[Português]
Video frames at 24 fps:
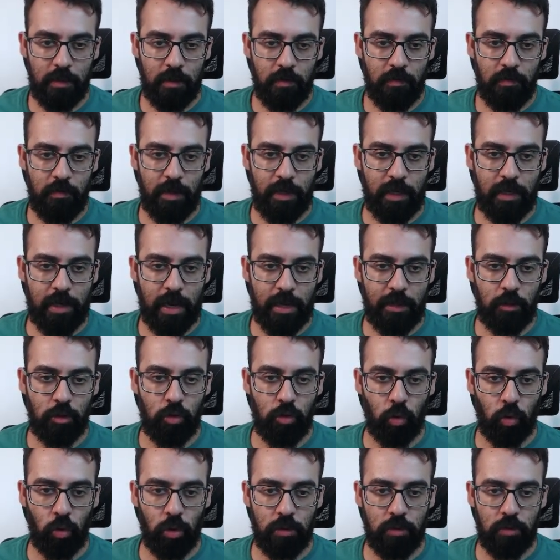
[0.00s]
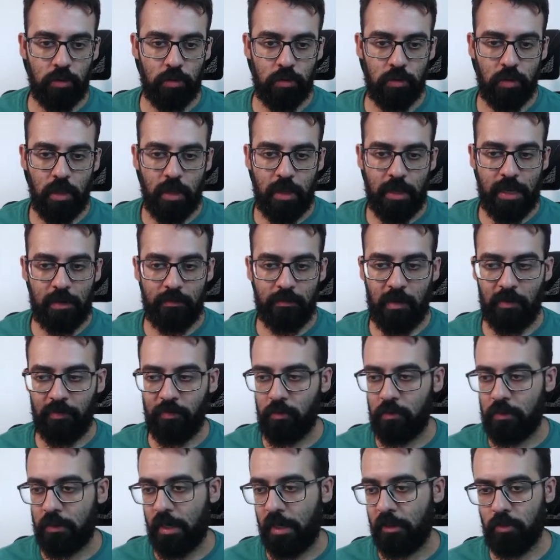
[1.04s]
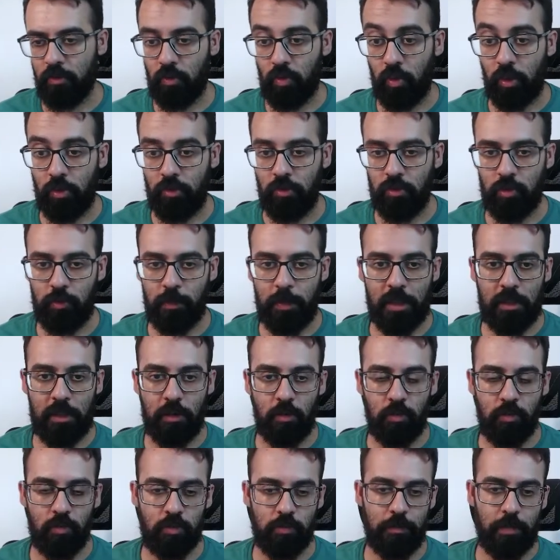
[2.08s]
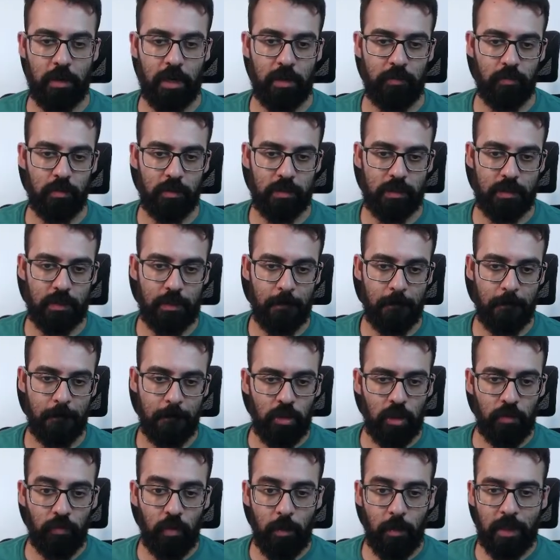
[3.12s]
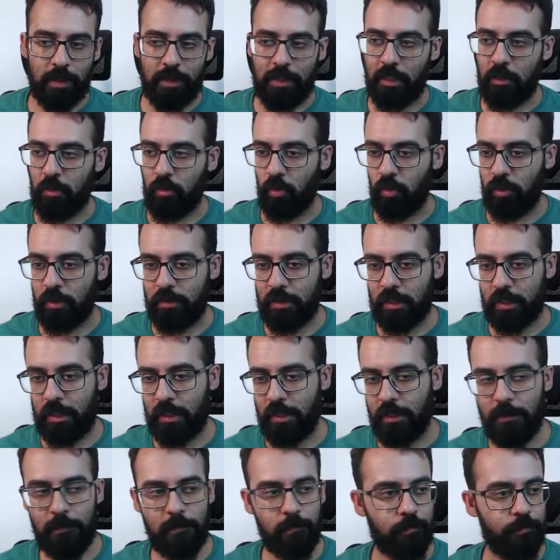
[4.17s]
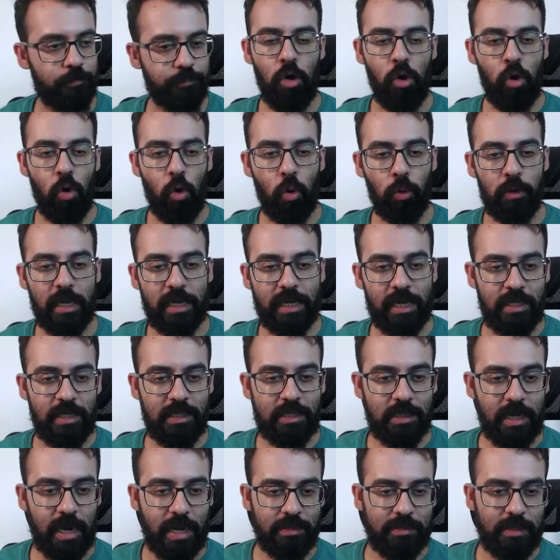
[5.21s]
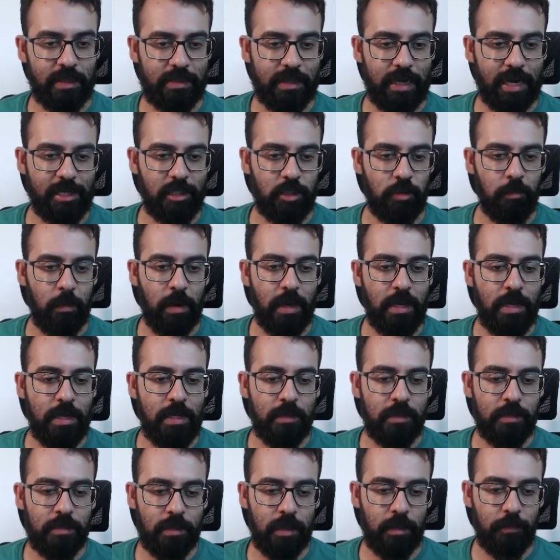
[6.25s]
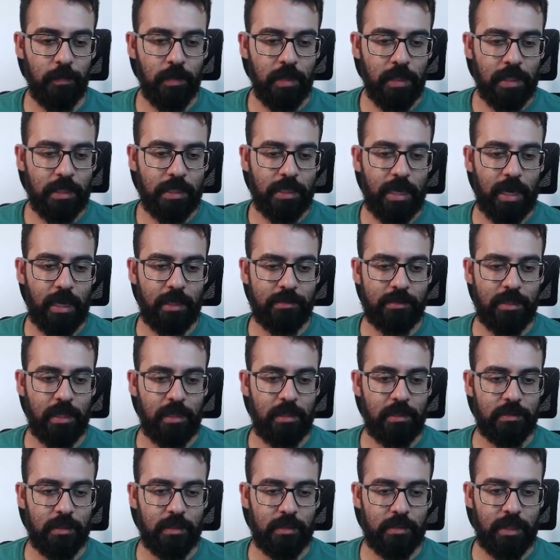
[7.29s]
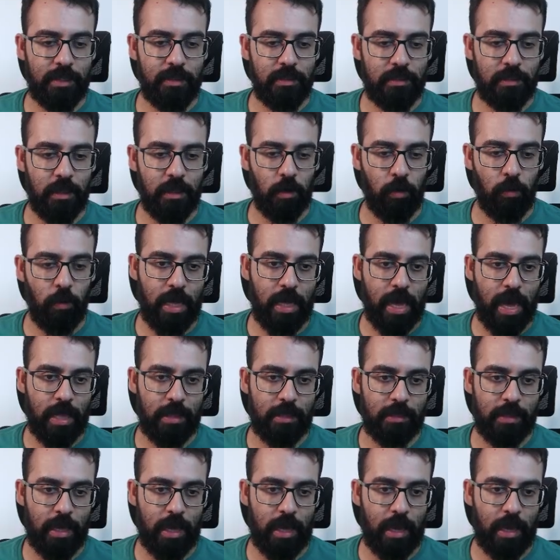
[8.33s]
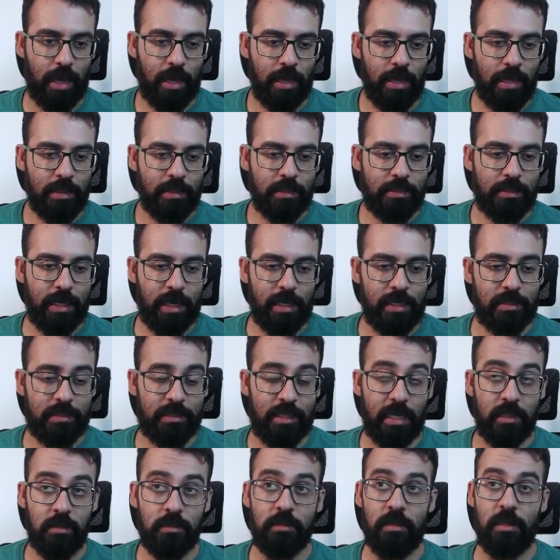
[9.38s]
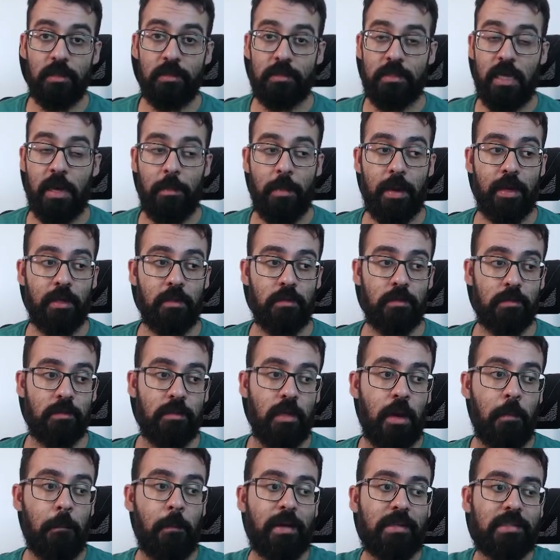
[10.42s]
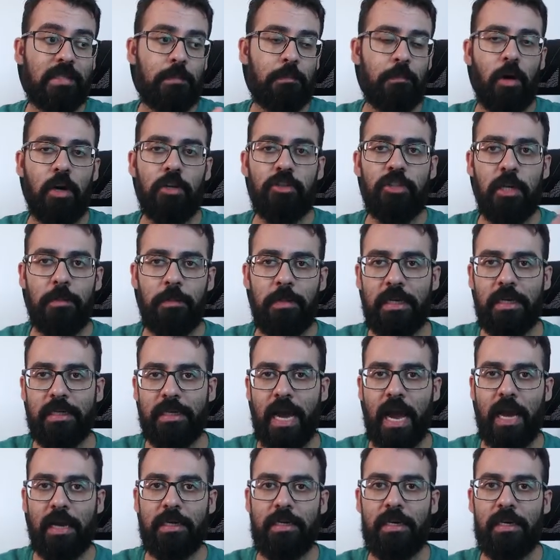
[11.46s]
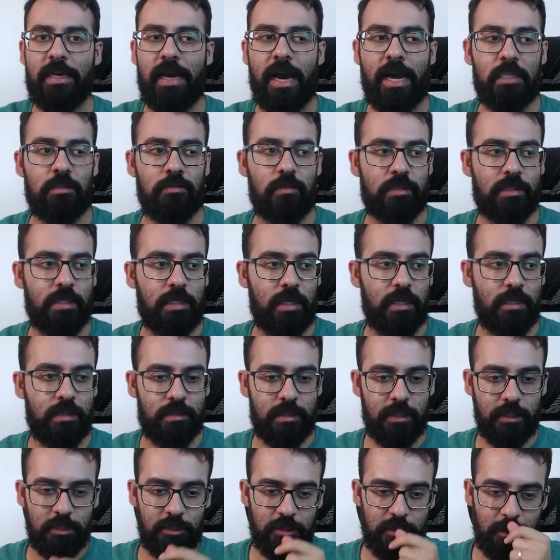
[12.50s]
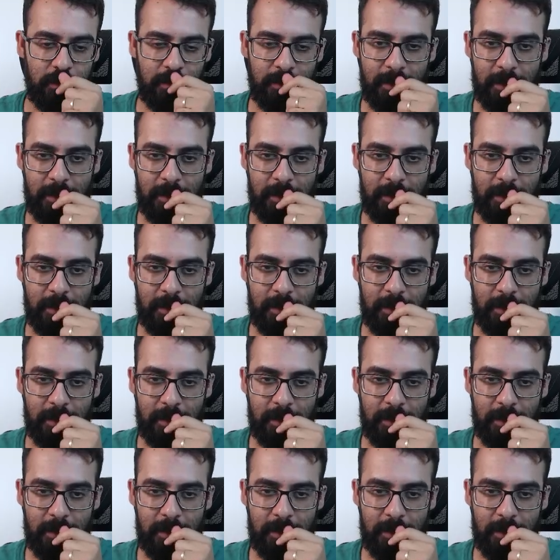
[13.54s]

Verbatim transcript: vem cá em todos, ele vai filtrar de todos os períodos para você. Eu vou manter todos aqui. O que, que ele traz? Ele traz uma lista, que essa lista tem então até 300 lançamentos, mas você pode replicar aqui caso você deseje